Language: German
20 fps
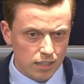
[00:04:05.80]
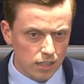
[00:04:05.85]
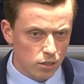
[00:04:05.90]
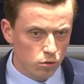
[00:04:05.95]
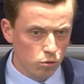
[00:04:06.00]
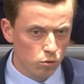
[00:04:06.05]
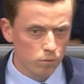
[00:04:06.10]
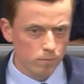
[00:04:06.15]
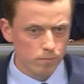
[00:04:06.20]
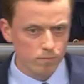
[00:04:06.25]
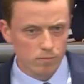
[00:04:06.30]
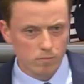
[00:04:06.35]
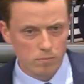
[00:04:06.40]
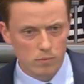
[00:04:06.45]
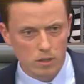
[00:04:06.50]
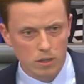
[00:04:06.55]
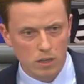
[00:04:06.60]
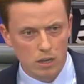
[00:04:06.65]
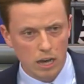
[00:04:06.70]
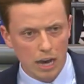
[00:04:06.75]
die EU
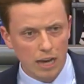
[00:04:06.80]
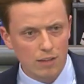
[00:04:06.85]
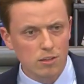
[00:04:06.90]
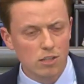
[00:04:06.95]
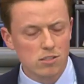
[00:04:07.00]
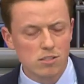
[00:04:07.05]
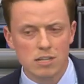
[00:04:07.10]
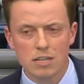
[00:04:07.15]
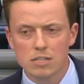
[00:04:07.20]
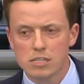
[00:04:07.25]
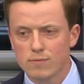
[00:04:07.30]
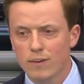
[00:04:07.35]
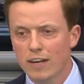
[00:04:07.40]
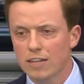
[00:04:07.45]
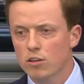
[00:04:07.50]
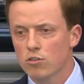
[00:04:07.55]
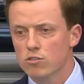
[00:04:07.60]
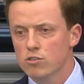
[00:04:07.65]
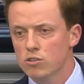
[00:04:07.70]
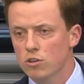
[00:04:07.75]
hat das Land
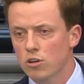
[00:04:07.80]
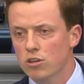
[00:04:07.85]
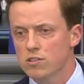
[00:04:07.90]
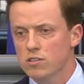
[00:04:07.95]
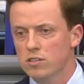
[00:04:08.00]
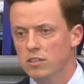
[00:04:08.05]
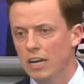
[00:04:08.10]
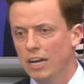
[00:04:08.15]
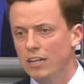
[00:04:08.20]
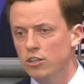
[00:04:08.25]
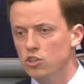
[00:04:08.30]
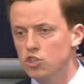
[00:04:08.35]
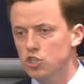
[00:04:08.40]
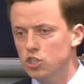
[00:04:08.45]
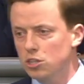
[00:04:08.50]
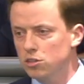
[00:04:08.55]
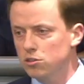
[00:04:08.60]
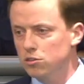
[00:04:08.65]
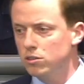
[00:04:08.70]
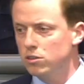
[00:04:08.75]
2019 einen
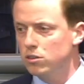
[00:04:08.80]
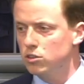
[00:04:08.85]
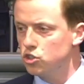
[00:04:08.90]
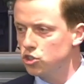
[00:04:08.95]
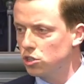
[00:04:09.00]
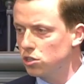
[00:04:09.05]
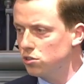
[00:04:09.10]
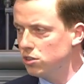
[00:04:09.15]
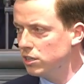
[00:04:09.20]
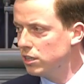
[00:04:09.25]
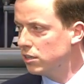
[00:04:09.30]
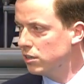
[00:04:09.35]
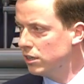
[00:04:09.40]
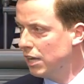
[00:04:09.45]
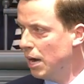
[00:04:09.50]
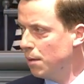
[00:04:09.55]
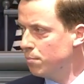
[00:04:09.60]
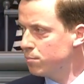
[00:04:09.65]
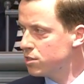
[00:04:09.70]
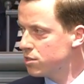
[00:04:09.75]
strittigen
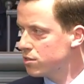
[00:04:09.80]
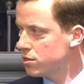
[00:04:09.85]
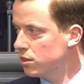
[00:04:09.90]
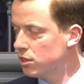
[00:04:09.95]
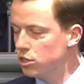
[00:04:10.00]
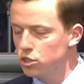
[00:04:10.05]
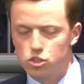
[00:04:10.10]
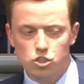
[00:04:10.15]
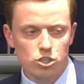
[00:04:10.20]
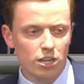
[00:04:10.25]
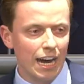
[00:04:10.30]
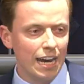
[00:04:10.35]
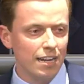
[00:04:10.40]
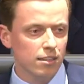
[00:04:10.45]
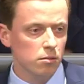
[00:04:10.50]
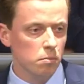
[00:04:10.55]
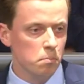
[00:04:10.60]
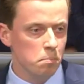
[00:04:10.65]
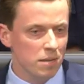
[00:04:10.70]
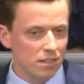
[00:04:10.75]

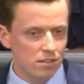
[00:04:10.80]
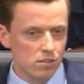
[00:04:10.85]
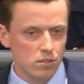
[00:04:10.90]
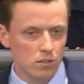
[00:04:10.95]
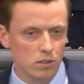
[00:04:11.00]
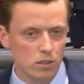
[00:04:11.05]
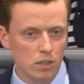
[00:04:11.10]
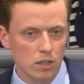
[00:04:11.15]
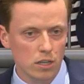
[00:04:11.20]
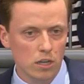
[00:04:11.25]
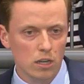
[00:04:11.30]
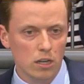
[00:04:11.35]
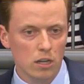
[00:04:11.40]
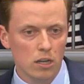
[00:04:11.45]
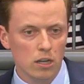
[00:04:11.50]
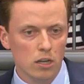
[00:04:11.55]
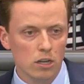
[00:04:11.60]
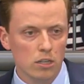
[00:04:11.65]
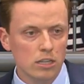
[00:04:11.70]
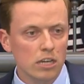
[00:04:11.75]
Namensstreit mit
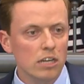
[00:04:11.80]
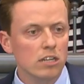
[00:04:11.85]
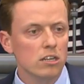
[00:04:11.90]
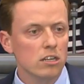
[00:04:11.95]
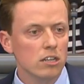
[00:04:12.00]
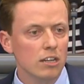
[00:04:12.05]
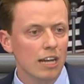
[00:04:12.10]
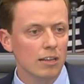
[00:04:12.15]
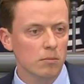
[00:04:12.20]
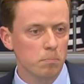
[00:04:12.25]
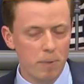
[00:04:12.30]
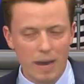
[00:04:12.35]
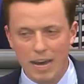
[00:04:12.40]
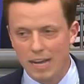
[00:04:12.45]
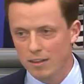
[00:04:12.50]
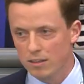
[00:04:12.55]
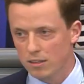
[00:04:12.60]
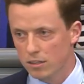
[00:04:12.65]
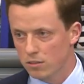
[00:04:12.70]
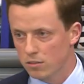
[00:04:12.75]
Griechenland
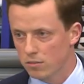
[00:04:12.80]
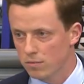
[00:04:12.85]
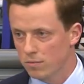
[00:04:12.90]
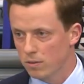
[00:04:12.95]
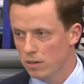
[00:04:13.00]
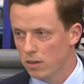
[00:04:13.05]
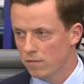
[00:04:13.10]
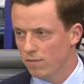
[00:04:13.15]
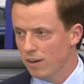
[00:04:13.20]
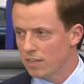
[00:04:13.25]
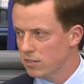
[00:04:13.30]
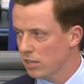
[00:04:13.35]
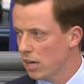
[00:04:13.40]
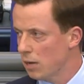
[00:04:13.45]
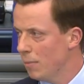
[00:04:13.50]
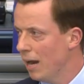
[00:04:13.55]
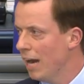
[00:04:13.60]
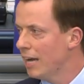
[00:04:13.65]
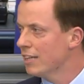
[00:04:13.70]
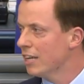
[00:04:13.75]
beendet. Was
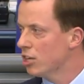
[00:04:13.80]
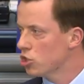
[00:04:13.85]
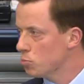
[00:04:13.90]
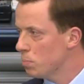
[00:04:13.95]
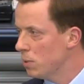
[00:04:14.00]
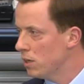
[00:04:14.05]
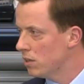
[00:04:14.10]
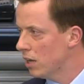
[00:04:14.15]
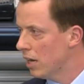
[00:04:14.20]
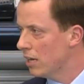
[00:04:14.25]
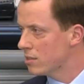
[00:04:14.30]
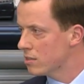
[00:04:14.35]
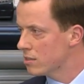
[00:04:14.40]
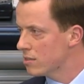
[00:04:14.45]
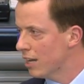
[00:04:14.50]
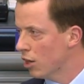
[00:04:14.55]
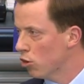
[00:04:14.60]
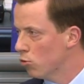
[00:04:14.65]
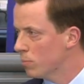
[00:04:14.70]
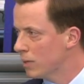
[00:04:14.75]
kam ein Jahr später, als es
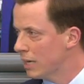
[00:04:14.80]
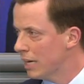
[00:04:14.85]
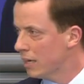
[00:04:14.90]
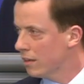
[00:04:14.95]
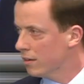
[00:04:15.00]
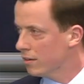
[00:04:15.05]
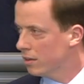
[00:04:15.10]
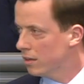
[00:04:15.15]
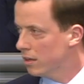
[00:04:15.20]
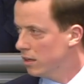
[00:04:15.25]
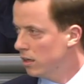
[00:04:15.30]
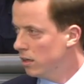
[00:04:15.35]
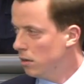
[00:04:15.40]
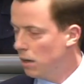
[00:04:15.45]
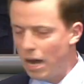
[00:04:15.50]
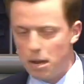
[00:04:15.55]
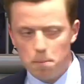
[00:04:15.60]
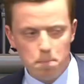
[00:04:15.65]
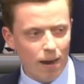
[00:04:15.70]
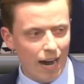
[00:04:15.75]
darum ging,
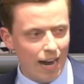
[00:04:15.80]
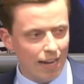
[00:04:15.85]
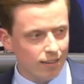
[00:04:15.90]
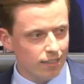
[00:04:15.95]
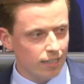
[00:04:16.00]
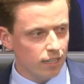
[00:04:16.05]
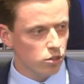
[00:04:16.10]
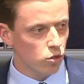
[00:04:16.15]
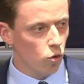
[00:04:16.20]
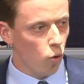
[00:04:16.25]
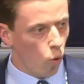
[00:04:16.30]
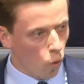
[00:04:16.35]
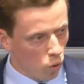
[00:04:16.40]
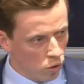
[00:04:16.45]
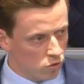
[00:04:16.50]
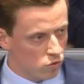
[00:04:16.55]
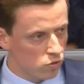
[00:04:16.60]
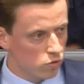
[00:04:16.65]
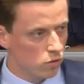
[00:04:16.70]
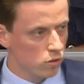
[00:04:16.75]
Albanien
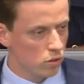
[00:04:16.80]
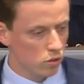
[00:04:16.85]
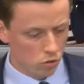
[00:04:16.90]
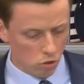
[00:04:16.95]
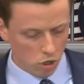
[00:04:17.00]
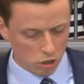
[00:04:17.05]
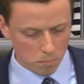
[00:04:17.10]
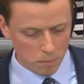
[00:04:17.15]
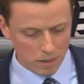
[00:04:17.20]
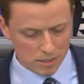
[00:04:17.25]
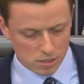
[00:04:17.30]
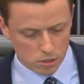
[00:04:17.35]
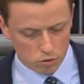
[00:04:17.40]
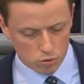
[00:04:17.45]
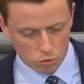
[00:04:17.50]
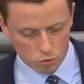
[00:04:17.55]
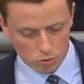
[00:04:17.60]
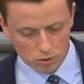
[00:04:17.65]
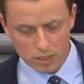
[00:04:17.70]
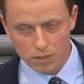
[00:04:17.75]
und
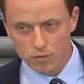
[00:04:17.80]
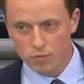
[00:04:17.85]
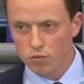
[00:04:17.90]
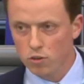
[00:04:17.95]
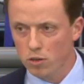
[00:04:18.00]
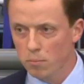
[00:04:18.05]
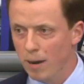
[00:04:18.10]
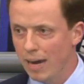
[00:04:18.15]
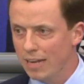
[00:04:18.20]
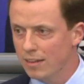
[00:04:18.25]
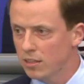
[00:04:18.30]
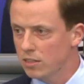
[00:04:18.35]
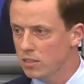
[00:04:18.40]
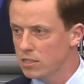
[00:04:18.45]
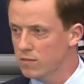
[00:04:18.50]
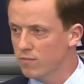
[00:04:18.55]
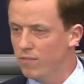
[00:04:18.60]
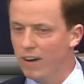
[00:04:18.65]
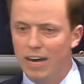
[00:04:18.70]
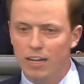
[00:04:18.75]
Nordmazedonien für
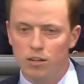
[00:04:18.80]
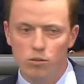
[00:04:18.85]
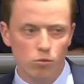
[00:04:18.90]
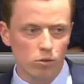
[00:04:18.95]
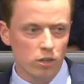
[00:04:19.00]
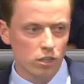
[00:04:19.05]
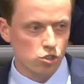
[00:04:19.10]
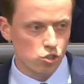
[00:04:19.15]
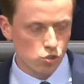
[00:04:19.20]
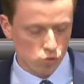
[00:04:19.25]
Beitrittsverhandlungen